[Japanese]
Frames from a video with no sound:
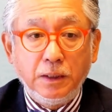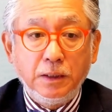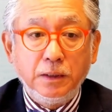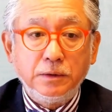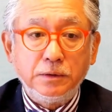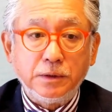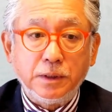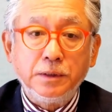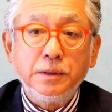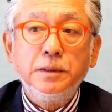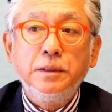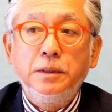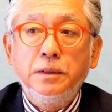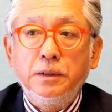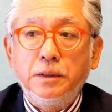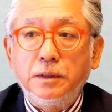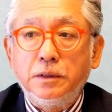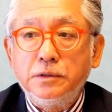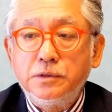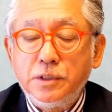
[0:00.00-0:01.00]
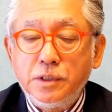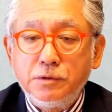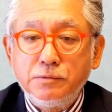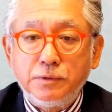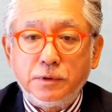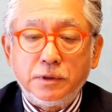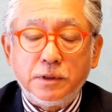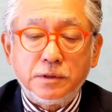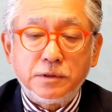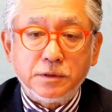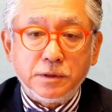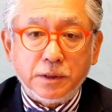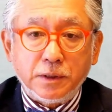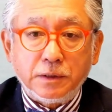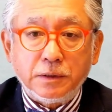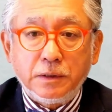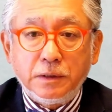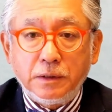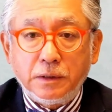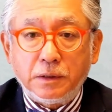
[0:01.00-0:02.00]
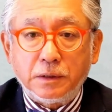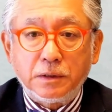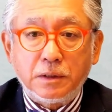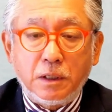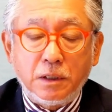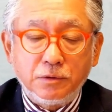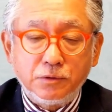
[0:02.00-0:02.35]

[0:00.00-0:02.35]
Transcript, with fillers: で政府はですね革